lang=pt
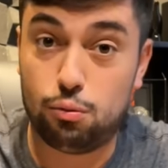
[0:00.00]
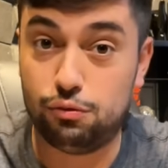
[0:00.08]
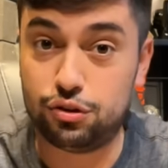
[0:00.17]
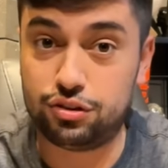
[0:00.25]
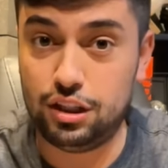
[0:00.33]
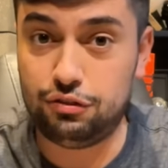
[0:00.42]

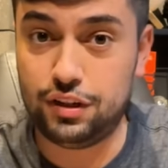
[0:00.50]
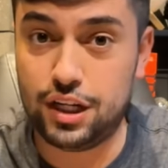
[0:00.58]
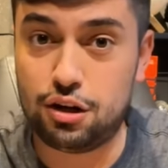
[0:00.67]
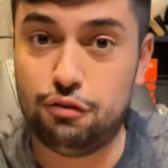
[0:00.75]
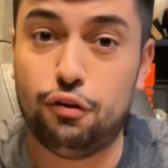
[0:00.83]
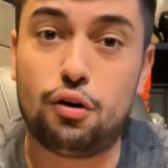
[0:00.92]
vocês
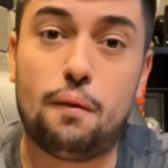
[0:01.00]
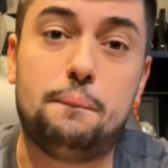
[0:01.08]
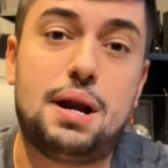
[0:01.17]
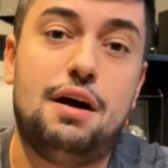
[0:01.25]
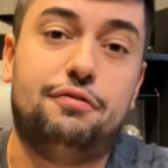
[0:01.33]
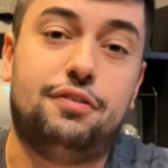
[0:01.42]
viram, foram
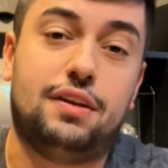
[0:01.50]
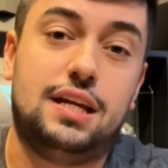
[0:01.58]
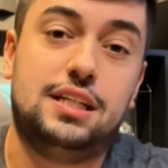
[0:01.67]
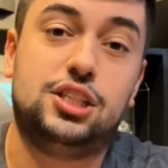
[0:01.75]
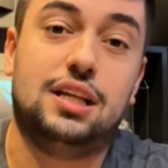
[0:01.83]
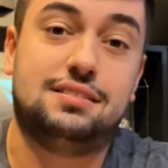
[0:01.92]
pra
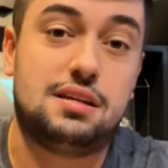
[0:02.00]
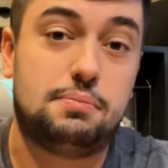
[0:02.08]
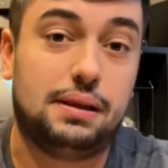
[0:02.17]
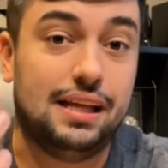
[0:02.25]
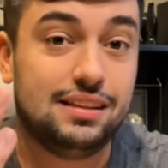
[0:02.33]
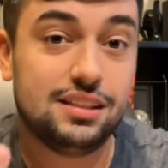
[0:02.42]
frente da
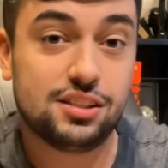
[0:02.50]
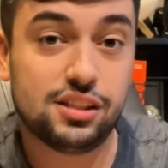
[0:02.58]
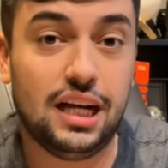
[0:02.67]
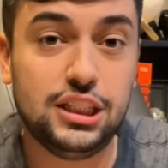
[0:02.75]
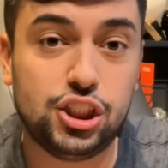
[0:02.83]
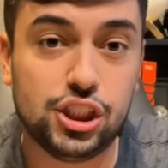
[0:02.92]
Assembleia
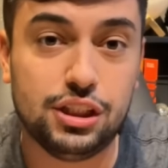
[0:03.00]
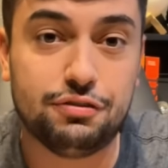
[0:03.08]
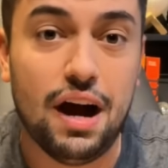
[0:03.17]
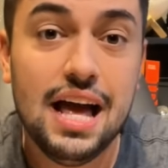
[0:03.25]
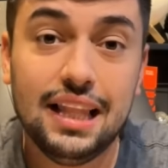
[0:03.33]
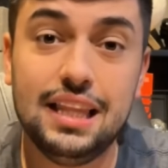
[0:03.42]
Legislativa,